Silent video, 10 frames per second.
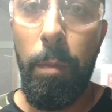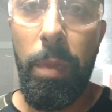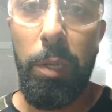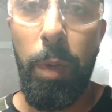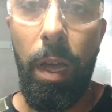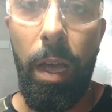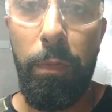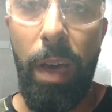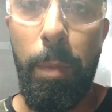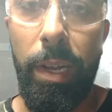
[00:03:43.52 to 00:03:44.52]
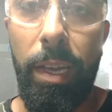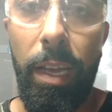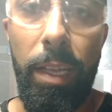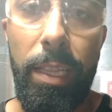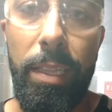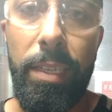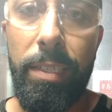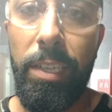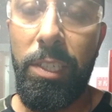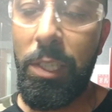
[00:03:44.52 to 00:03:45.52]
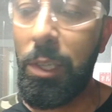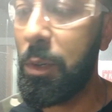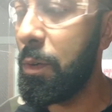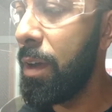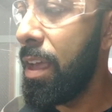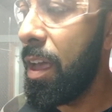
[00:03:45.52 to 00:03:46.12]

mesma fábrica da Desert Eagle.